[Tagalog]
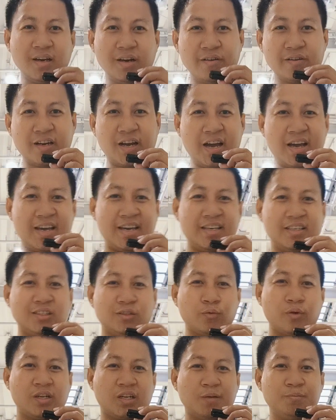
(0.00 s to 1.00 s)
Hello
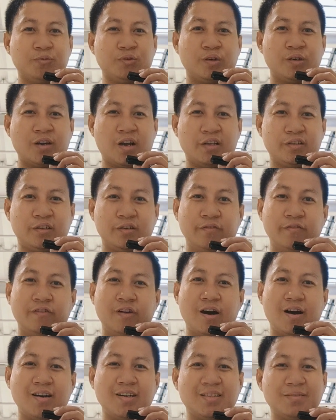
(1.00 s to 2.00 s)
guys, welcome to another
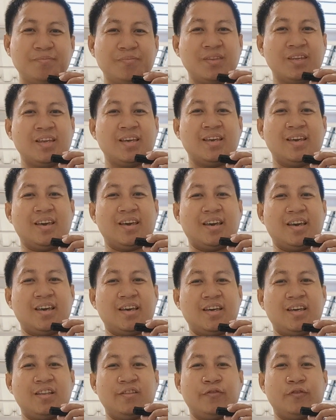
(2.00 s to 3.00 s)
vlog
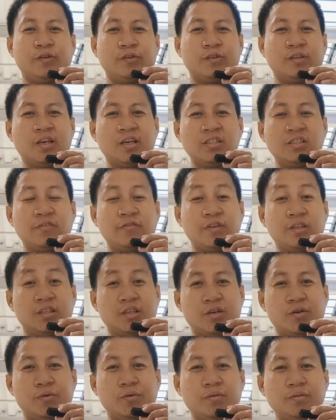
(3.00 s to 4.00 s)
and for today's
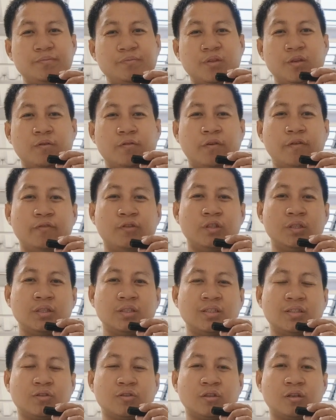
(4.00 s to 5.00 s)
video we've
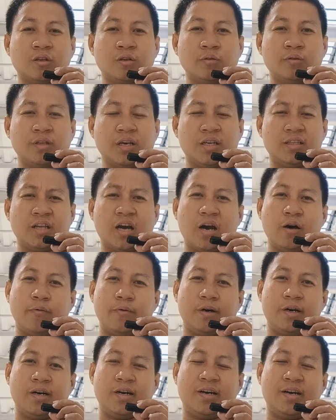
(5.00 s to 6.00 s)
just concluded
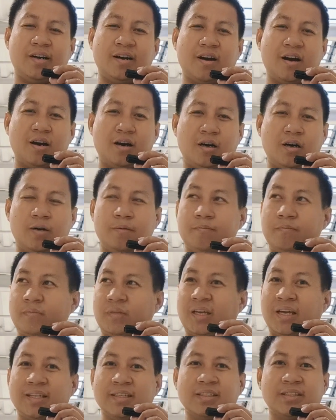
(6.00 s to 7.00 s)
our um,
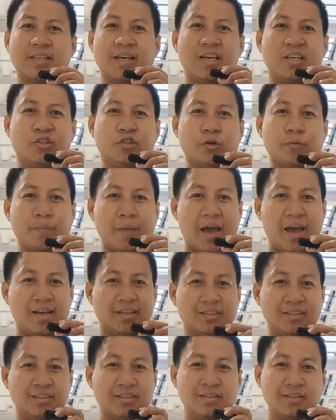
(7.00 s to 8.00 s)
Kansai,
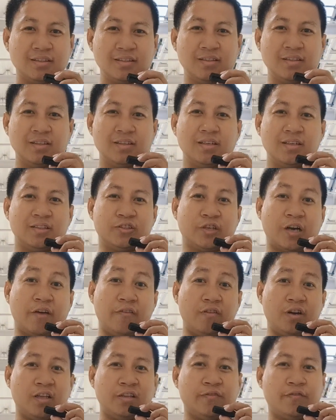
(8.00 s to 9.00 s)
Japan
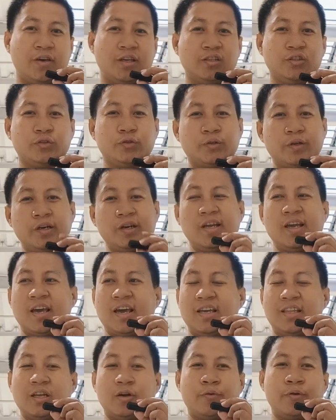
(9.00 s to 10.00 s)
travel adventure
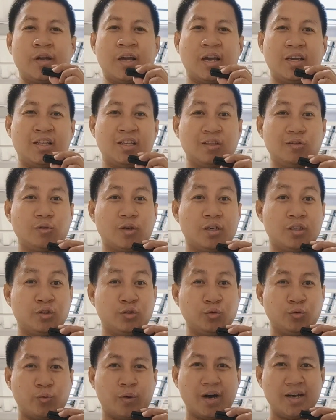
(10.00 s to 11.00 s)
and now we're heading to a
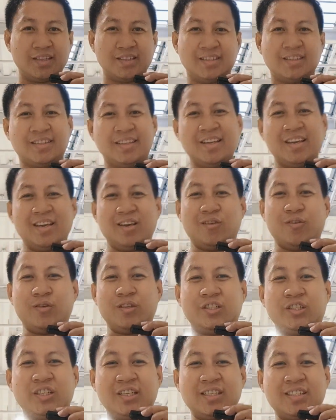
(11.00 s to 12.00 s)
new one
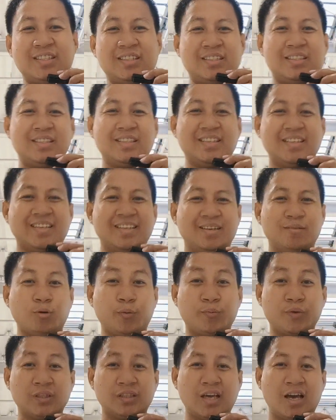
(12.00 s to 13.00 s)
which is
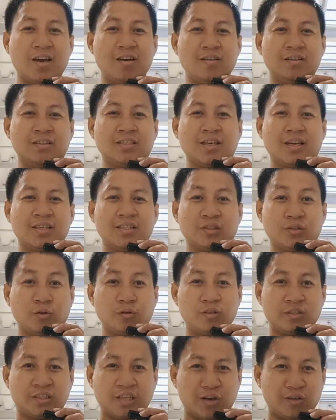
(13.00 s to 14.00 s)
pupunta tayo sa
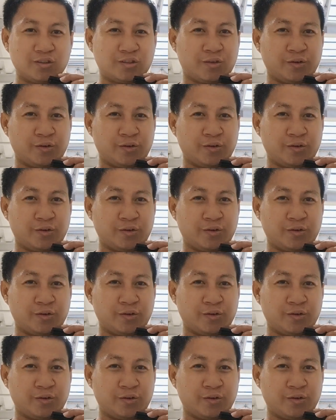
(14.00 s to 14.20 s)
Seoul, South